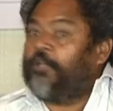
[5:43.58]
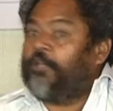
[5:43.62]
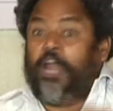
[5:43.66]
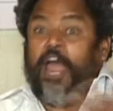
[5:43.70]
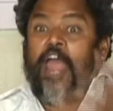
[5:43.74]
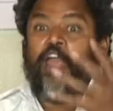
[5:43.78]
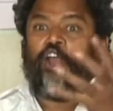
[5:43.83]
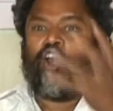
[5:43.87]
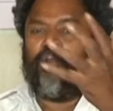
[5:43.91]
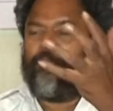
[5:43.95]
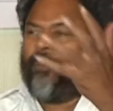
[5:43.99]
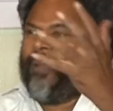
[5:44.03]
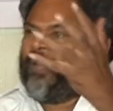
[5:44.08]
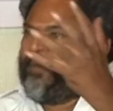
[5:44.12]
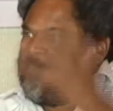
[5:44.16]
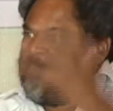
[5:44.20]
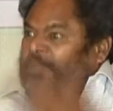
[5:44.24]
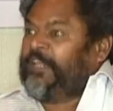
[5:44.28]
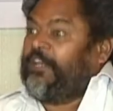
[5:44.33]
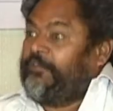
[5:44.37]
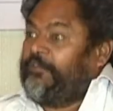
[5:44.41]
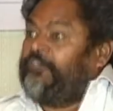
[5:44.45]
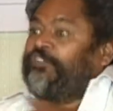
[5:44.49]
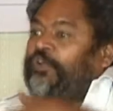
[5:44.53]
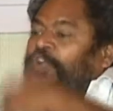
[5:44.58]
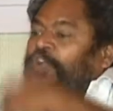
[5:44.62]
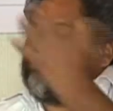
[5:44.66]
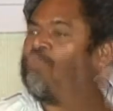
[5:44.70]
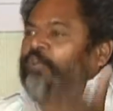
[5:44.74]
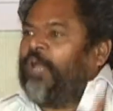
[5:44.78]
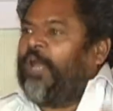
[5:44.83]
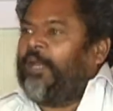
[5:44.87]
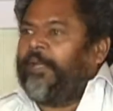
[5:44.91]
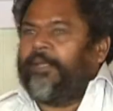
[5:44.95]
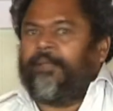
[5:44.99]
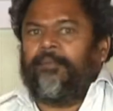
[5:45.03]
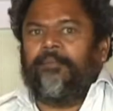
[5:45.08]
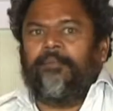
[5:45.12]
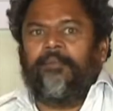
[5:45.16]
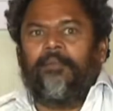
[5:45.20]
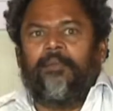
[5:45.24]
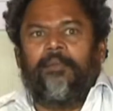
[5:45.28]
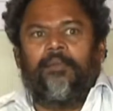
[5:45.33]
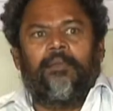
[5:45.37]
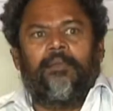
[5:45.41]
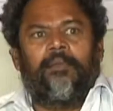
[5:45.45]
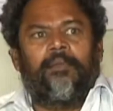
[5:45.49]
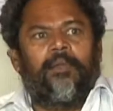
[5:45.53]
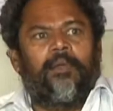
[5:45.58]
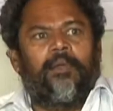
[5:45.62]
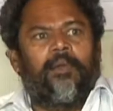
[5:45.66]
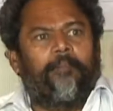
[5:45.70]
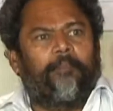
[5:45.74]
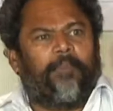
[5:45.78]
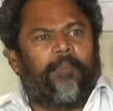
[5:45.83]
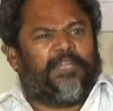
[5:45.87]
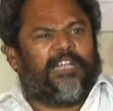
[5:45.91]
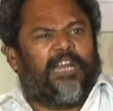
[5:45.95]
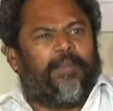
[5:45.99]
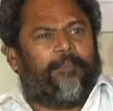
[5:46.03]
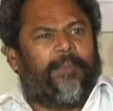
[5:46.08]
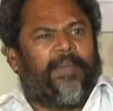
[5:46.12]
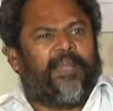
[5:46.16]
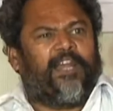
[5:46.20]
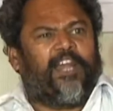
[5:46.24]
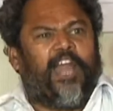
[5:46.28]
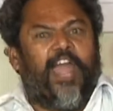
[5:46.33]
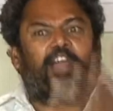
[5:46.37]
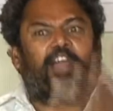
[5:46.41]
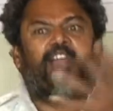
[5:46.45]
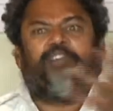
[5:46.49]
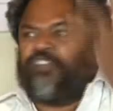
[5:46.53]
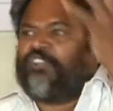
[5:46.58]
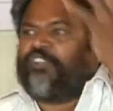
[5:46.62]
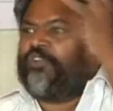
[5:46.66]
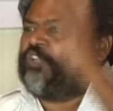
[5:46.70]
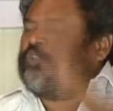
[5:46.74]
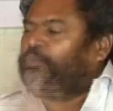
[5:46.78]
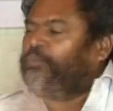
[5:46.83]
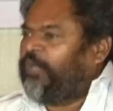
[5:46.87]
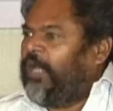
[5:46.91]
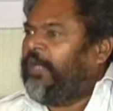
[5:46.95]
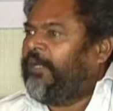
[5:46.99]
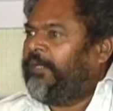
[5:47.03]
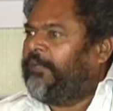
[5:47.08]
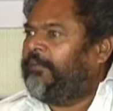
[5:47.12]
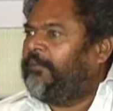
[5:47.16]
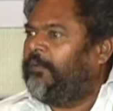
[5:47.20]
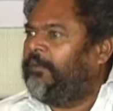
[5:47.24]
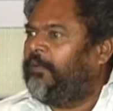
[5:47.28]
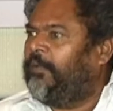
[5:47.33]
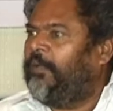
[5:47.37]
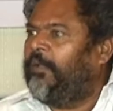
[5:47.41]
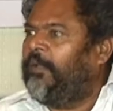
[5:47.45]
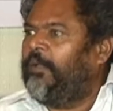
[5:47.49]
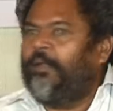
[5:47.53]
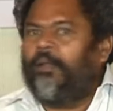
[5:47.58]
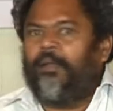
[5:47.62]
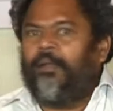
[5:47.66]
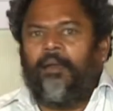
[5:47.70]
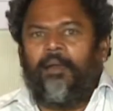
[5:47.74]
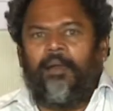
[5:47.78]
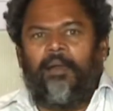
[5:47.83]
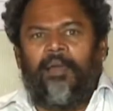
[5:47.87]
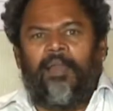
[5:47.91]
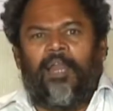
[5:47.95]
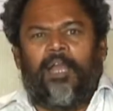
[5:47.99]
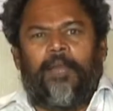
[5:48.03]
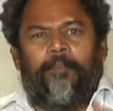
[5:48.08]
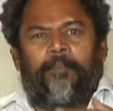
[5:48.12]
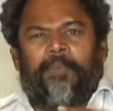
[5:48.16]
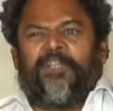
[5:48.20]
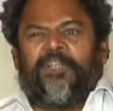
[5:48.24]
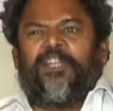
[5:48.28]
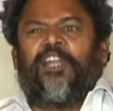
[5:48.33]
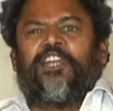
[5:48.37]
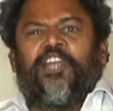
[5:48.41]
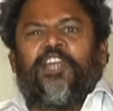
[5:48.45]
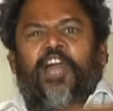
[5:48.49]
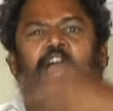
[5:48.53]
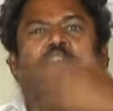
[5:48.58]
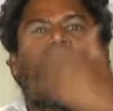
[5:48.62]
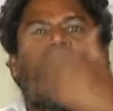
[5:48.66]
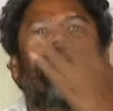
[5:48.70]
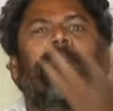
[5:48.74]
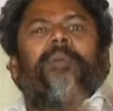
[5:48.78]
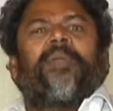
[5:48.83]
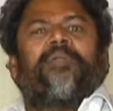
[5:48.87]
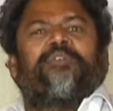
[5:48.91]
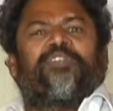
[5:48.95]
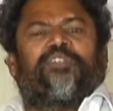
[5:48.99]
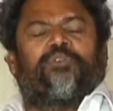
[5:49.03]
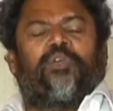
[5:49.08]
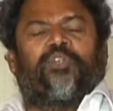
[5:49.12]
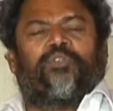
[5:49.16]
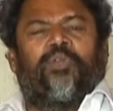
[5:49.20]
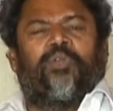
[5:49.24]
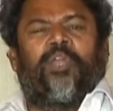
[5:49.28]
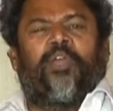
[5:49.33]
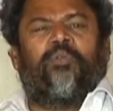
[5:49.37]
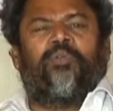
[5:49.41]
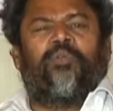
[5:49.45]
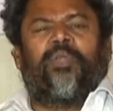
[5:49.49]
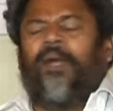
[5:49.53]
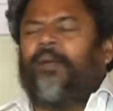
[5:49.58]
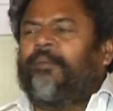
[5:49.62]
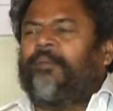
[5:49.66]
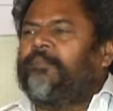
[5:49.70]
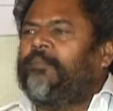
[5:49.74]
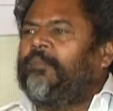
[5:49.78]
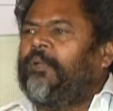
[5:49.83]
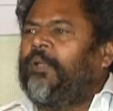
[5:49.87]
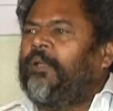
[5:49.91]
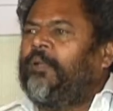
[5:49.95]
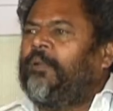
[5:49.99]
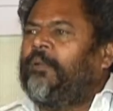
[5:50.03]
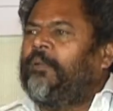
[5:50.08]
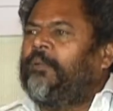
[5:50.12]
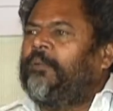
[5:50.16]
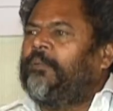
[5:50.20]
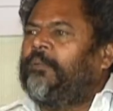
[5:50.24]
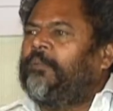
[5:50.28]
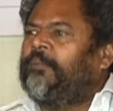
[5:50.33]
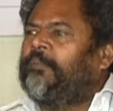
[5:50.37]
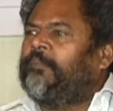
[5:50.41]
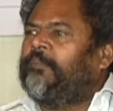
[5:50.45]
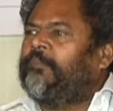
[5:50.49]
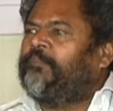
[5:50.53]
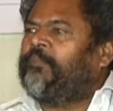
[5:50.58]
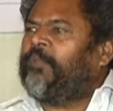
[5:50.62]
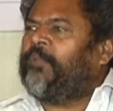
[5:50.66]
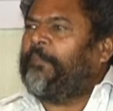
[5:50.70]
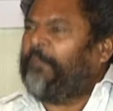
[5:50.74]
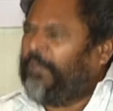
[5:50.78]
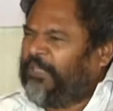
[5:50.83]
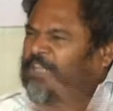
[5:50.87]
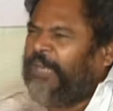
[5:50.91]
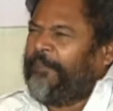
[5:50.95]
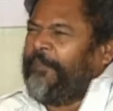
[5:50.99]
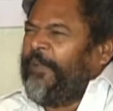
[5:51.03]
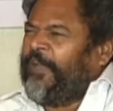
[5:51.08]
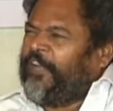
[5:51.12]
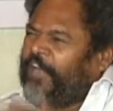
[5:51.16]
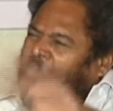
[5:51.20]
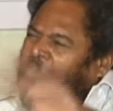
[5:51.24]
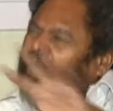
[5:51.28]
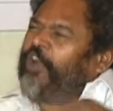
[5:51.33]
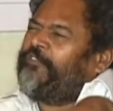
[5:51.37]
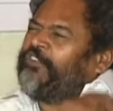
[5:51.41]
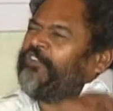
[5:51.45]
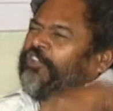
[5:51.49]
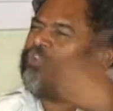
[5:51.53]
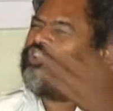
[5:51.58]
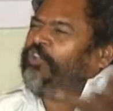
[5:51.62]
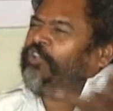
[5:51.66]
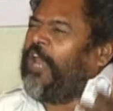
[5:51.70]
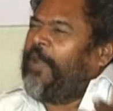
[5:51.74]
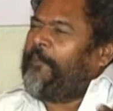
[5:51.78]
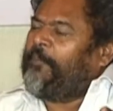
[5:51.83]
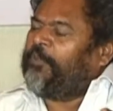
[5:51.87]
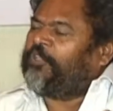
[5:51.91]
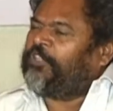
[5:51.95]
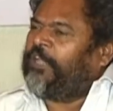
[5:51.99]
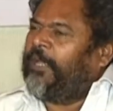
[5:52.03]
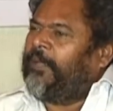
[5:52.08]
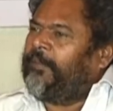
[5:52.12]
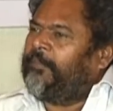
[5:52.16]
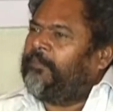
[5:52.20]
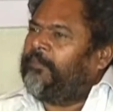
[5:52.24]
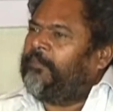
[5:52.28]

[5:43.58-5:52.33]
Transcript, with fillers: నాయకుడి పైన ప్రజలకు విశ్వాసం ఉండాలి ప్రజలపైన నాయకుడికి విశ్వాసం ఉండాలి అలాగే ప్రజలకు నాయకుడిపైన విశ్వాసం లేకుండా ప్రజలపైన నాయకుడికి విశ్వాసం లేకపోతే